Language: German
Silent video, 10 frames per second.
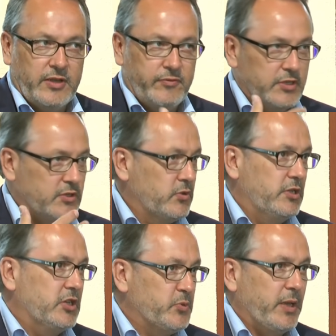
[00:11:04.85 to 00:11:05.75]
Er wird zu
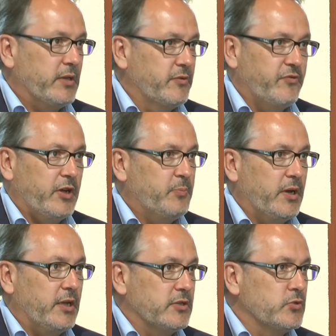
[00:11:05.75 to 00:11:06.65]
den entsprechenden
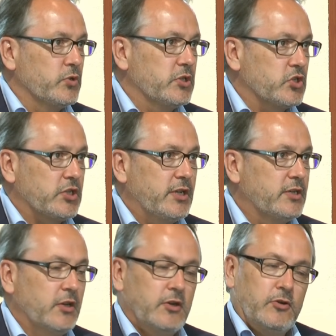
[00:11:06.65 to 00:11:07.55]
Fachbereichen durchgestellt